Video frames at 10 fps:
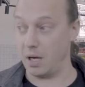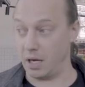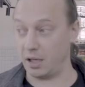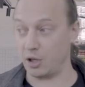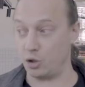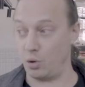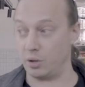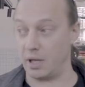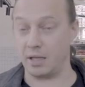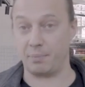
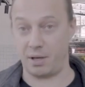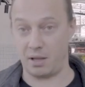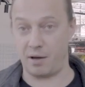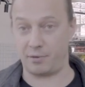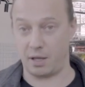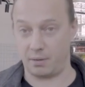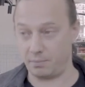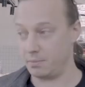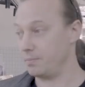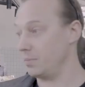охлажденная на прилавке.
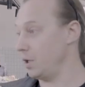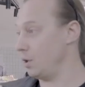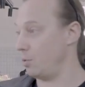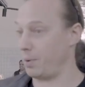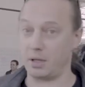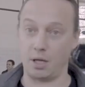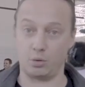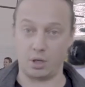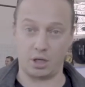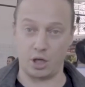Ее
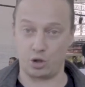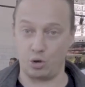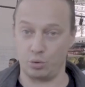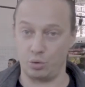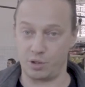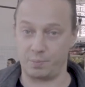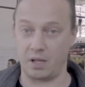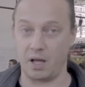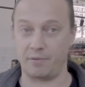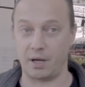продают охлажденную с
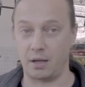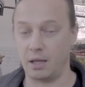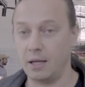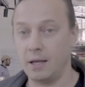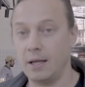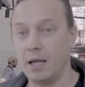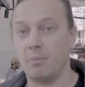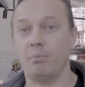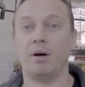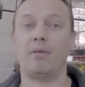прилавка.
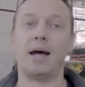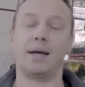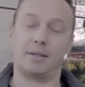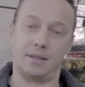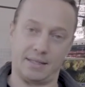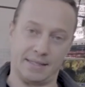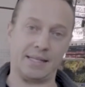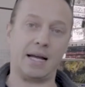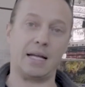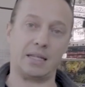Бывает,
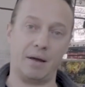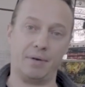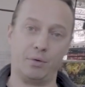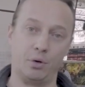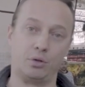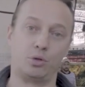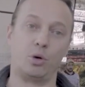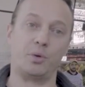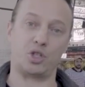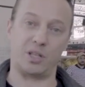заготавливают,
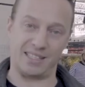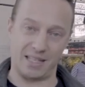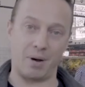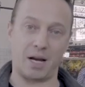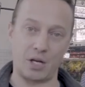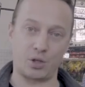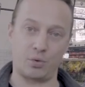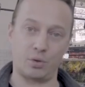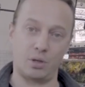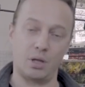то бишь
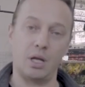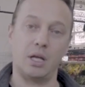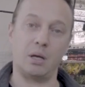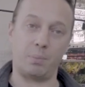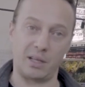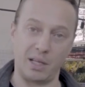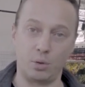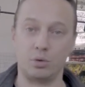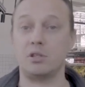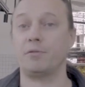замораживают и
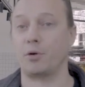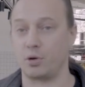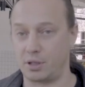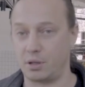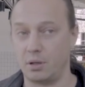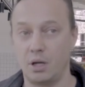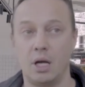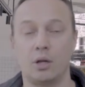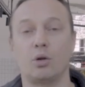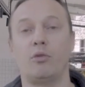продают дефрост.
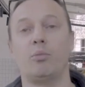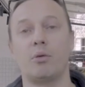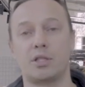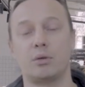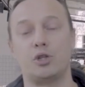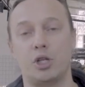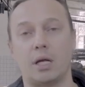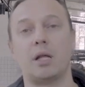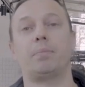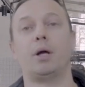Но в любом случае
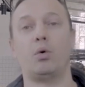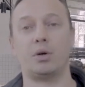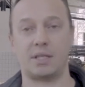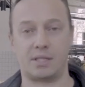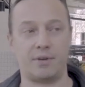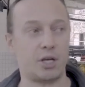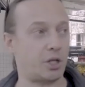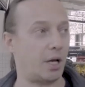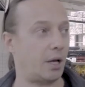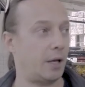она приходит
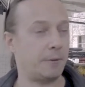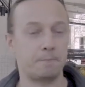свежая,